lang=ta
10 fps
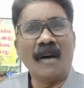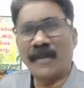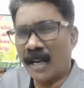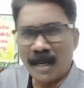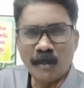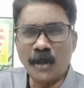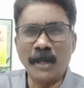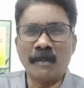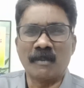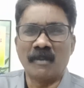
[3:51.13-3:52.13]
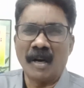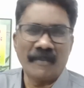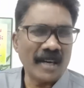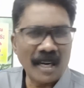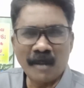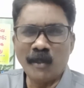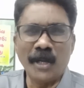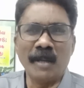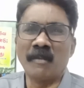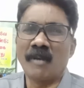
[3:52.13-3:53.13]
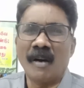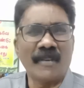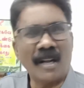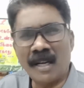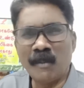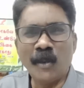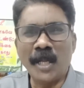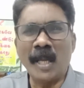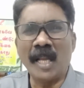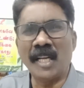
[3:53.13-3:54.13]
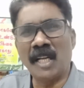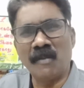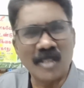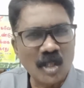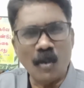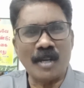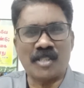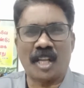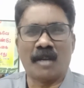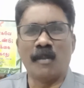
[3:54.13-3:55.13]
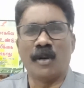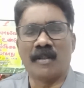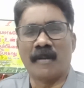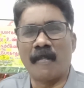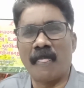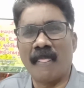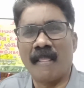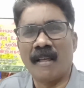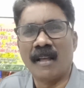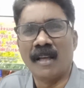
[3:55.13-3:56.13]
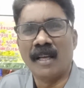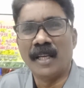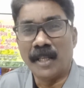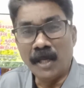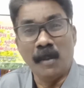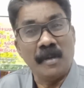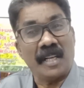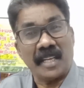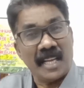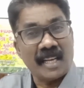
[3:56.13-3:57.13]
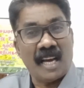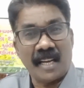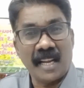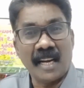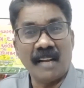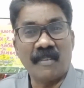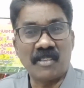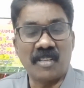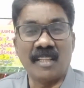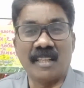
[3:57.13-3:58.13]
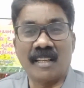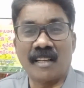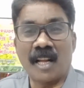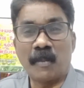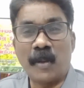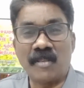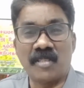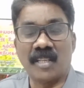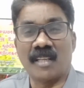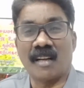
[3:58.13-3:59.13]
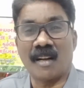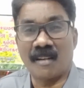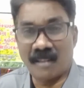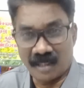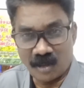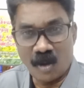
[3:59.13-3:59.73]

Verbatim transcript: அவராலே முடியும் அவராலே முடியும் அவராலே முடியும் என்று நீ விசுவாசிக்கும் பொழுது இன்னும் நிறைய காரியங்கள் அவர் செய்திருக்கிறார் பேசியிருக்கிறார் அதான்